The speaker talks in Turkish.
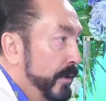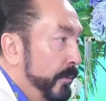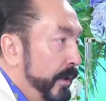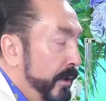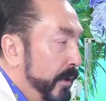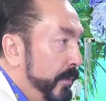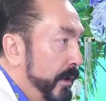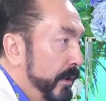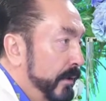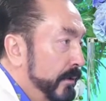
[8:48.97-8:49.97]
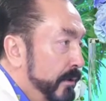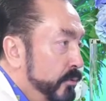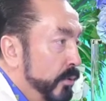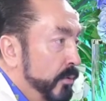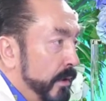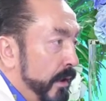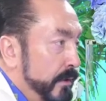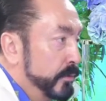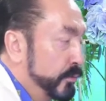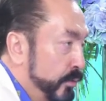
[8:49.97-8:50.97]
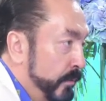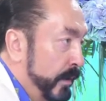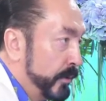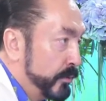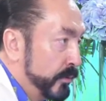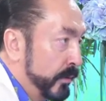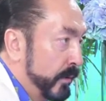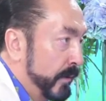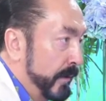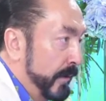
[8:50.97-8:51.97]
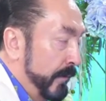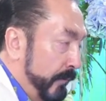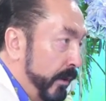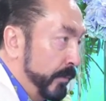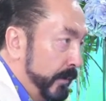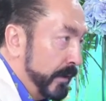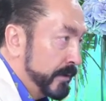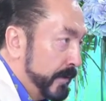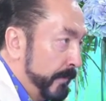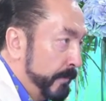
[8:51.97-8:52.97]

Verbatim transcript: peygamber hakkında çok galiz düşünmeye başlıyor. Ve aptalca.